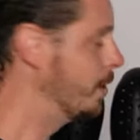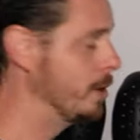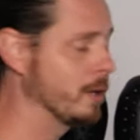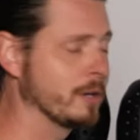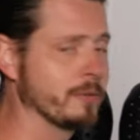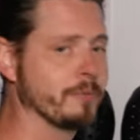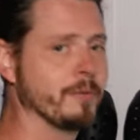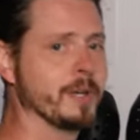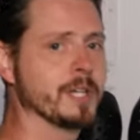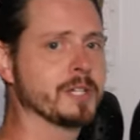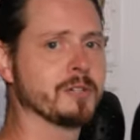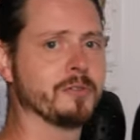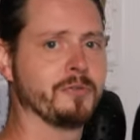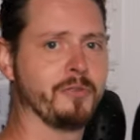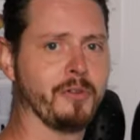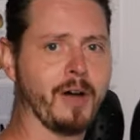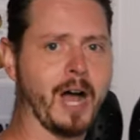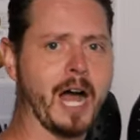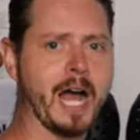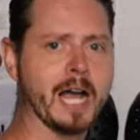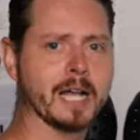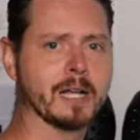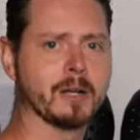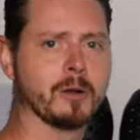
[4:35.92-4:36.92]
irgendwelche
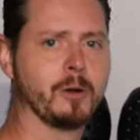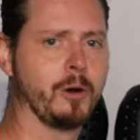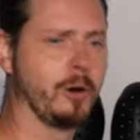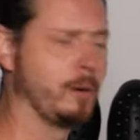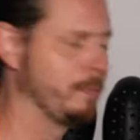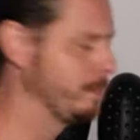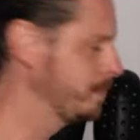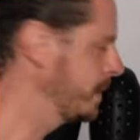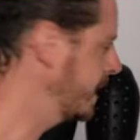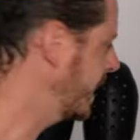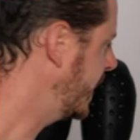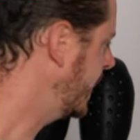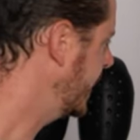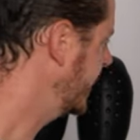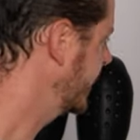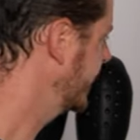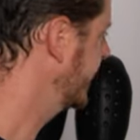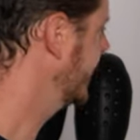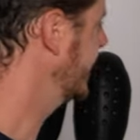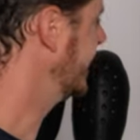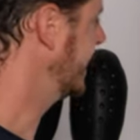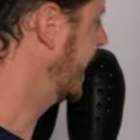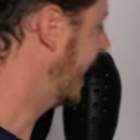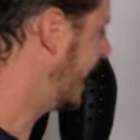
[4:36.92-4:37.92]
Fragen kommen
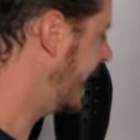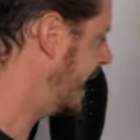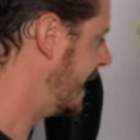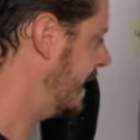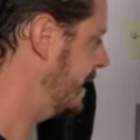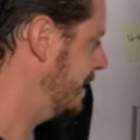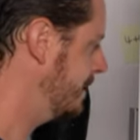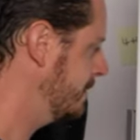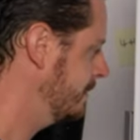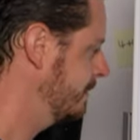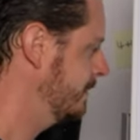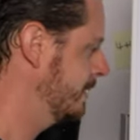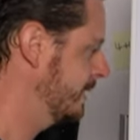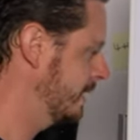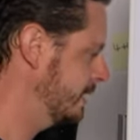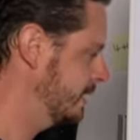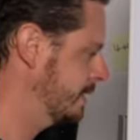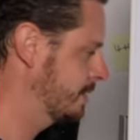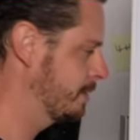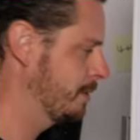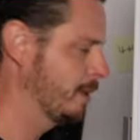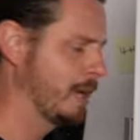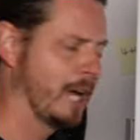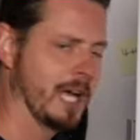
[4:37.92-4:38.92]
nachher, ja,
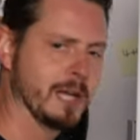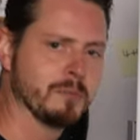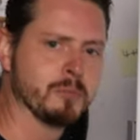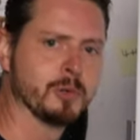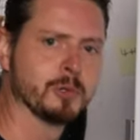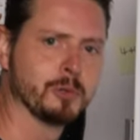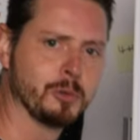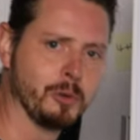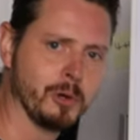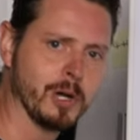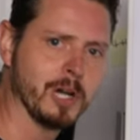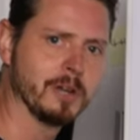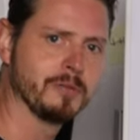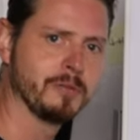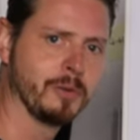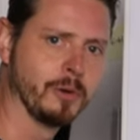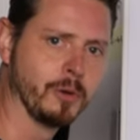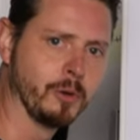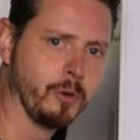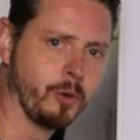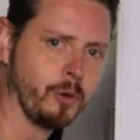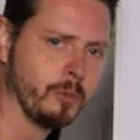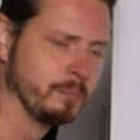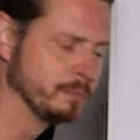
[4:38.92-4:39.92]
das soll ein Motorrad
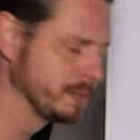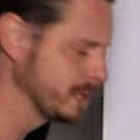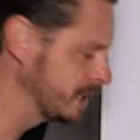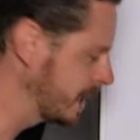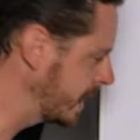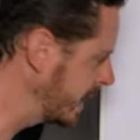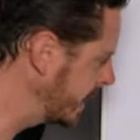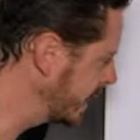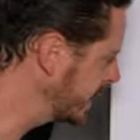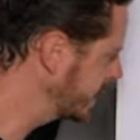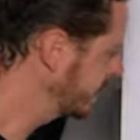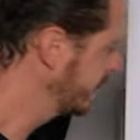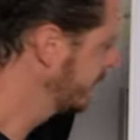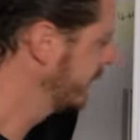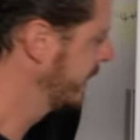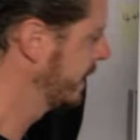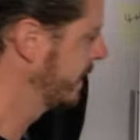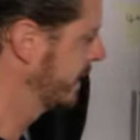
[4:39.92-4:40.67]
von oben sein.